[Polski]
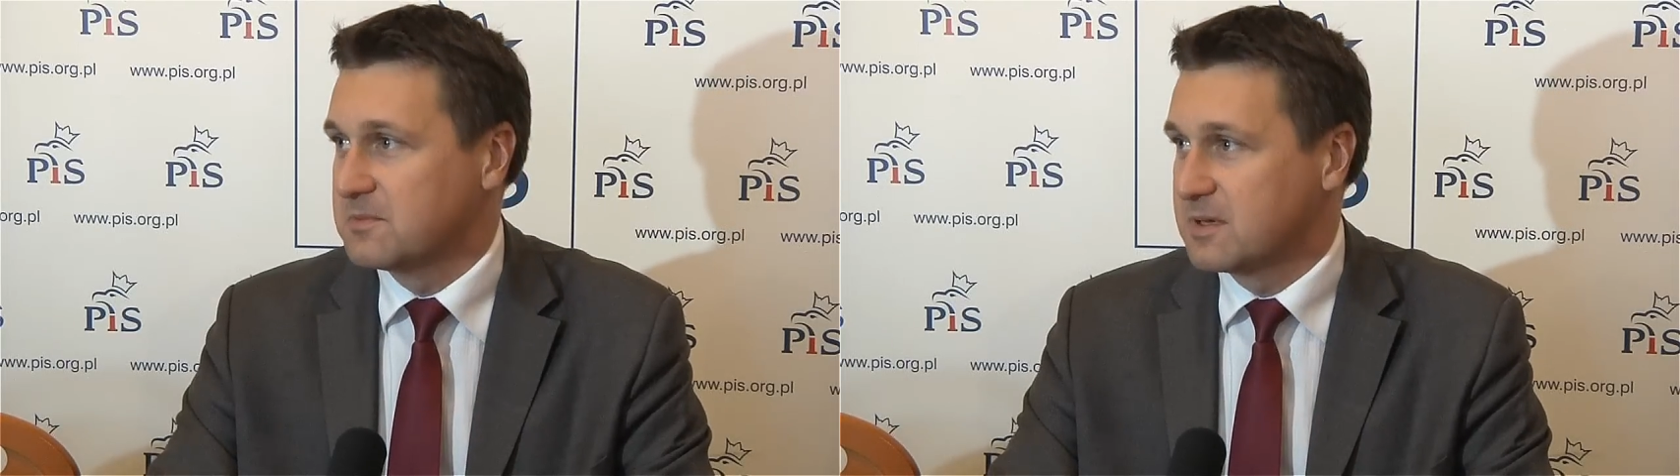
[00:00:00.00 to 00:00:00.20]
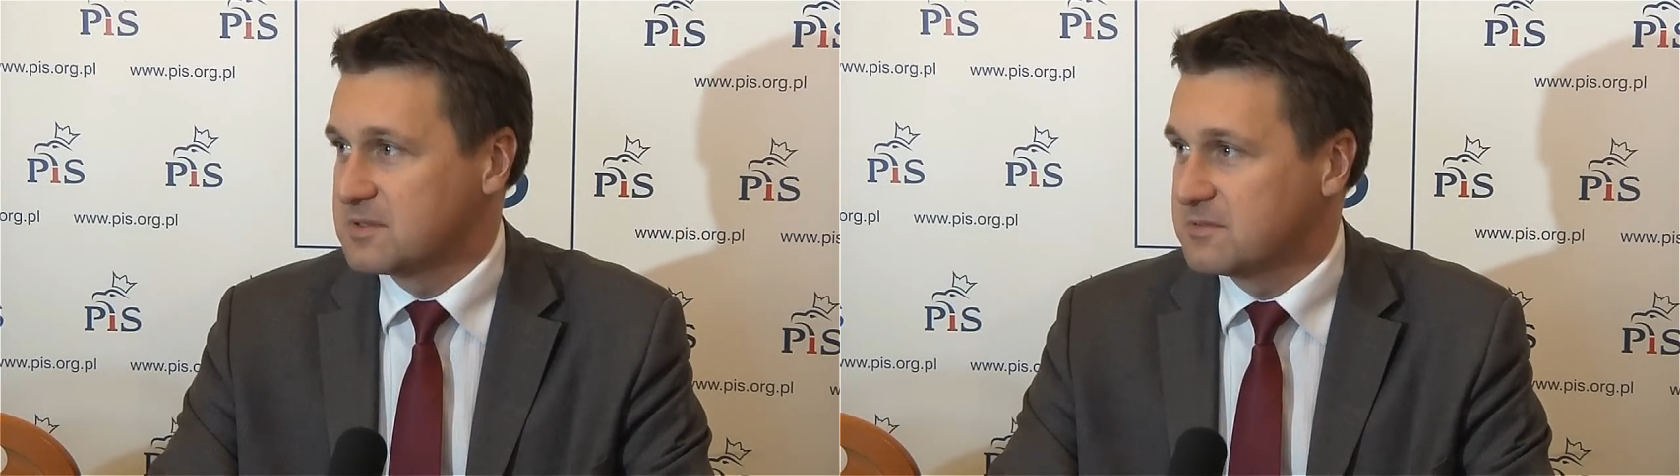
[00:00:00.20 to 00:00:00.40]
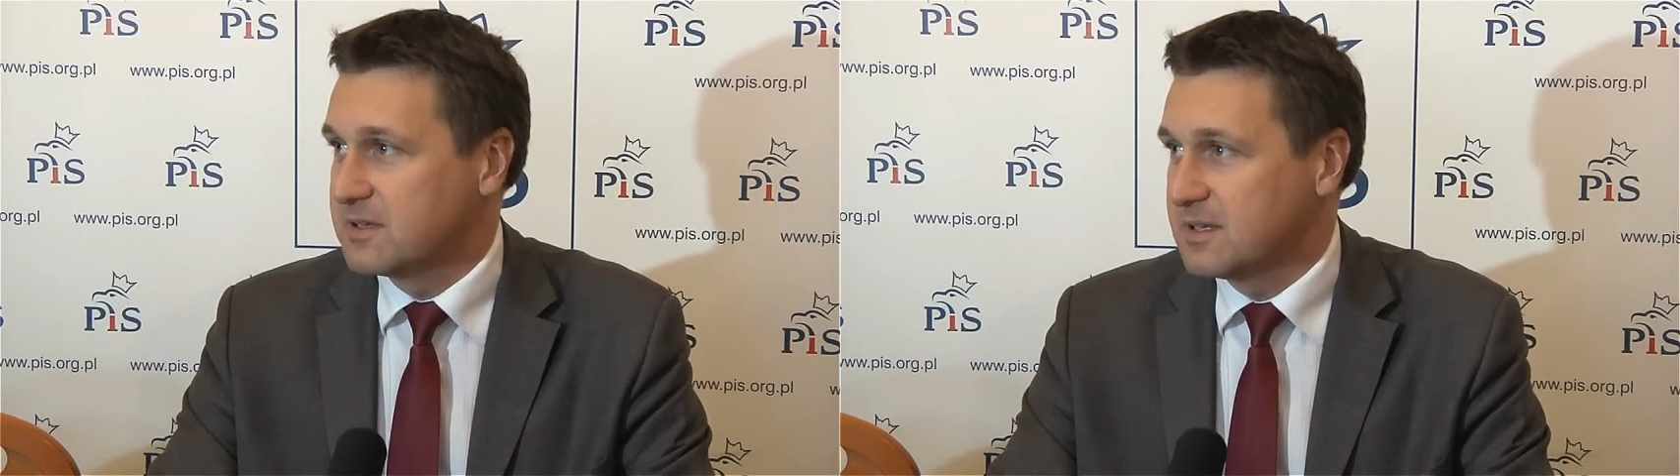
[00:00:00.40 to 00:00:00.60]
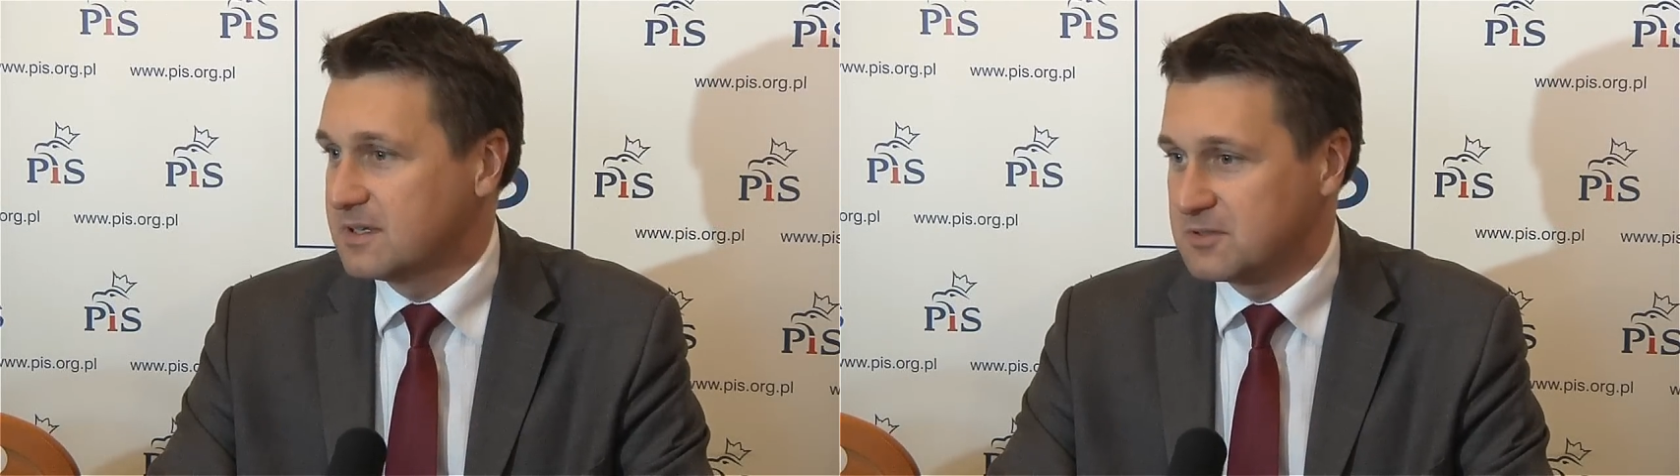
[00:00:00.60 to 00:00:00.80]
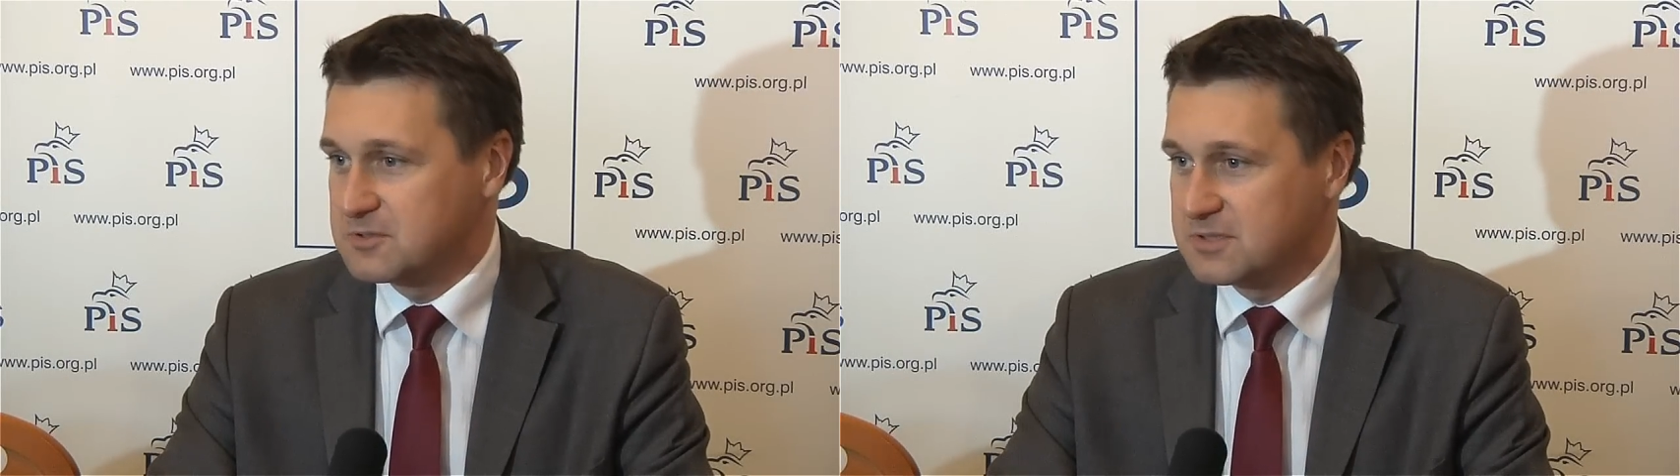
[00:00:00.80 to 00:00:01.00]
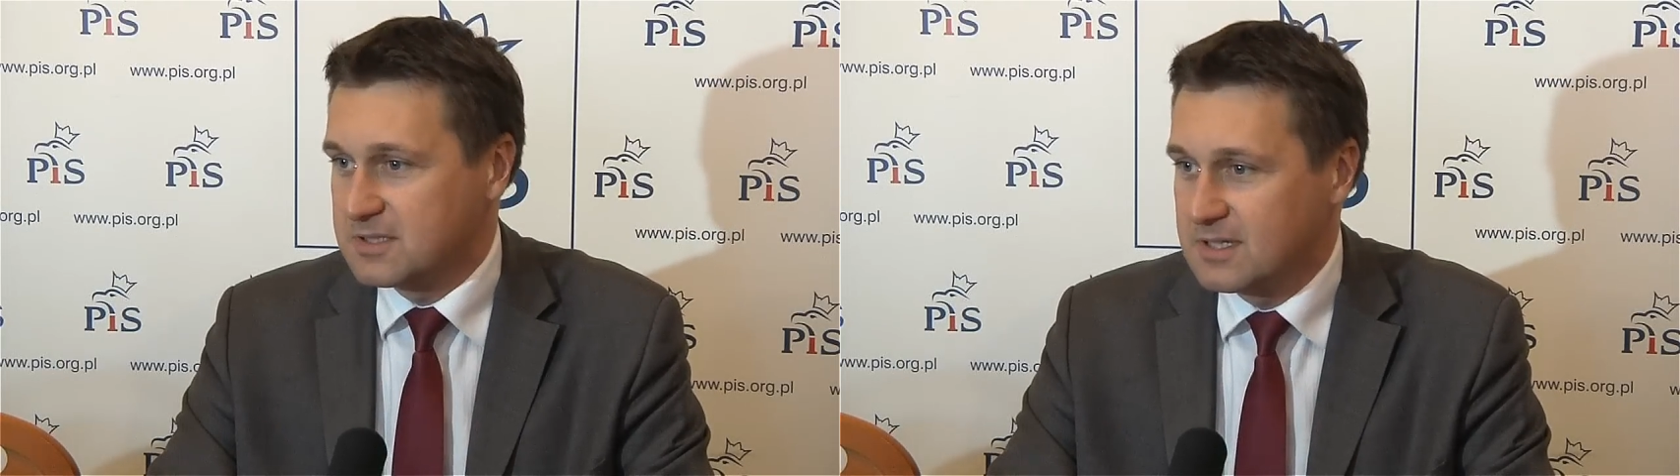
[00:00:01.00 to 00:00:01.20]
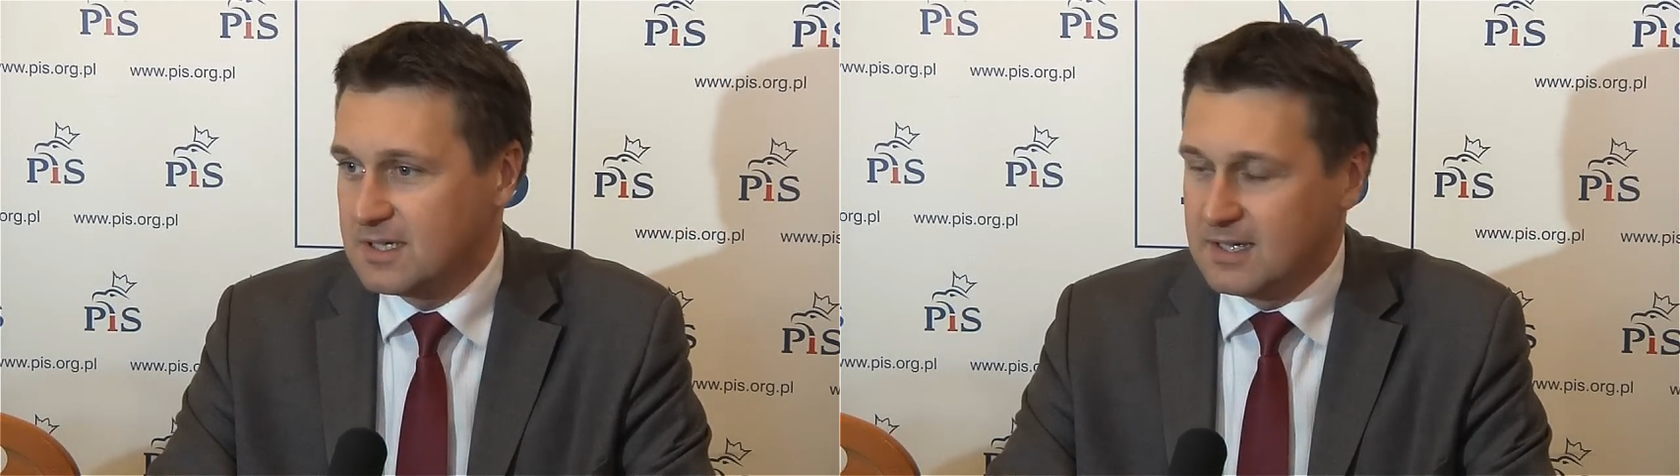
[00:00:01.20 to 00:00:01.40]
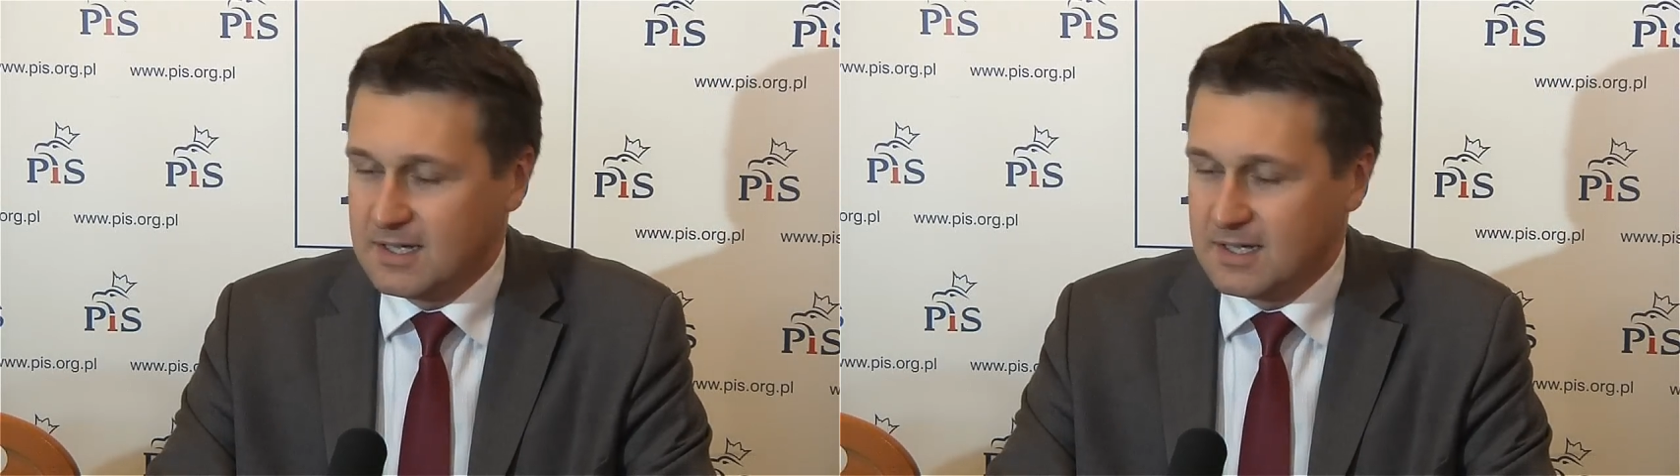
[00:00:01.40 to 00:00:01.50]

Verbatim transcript: bardzo wiele różnych